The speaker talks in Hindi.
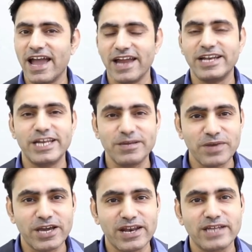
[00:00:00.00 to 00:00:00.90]
एडिटिंग
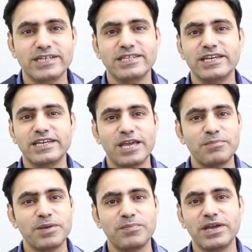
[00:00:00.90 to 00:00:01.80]
भी करना चाहते हैं
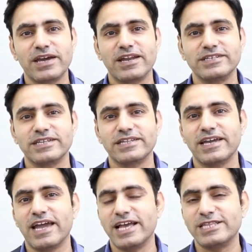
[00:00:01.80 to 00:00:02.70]
गेमिंग भी करना चाहते हैं चाहते
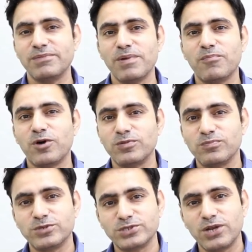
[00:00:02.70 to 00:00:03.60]
हैं ऐसे में बहुत
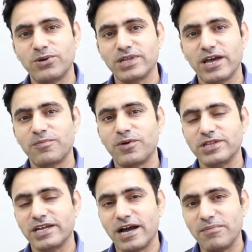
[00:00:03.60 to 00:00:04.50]
मुश्किल होता है
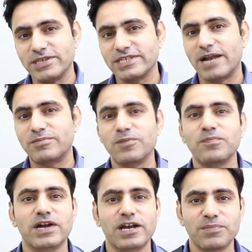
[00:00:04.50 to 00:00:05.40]
बहुत कम ऐसे लैपटॉप
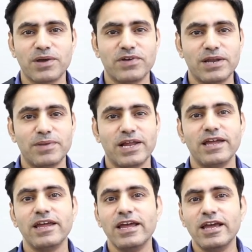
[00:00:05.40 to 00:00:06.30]
मार्केट में अवेलेबल
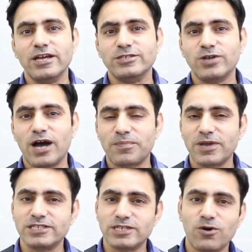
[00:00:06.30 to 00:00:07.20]
हैं जो
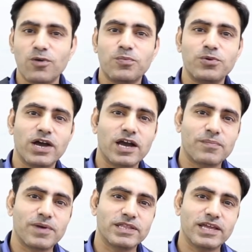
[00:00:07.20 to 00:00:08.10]
आपकी इच्छाओं को पूरा कर
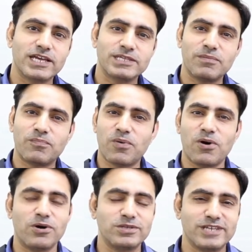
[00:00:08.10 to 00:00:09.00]
पाते हैं ऐसे में
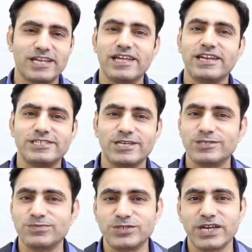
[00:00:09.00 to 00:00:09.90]
बहुत ज़्यादा
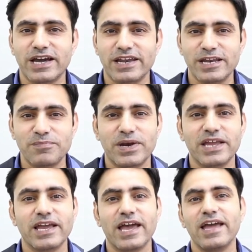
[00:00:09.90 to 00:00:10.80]
रिसर्च मुझे करनी
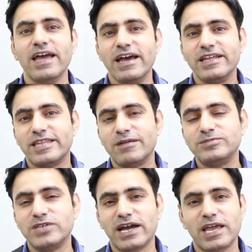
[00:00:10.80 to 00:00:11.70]
पड़ी है
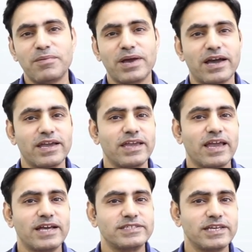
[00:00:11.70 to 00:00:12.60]
तब जाके मैं कहीं
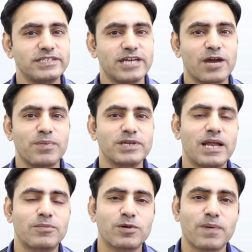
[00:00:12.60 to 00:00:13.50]
ऐसे चार पांच
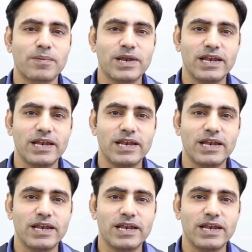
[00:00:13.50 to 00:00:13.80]
लैपटॉप आपके लिए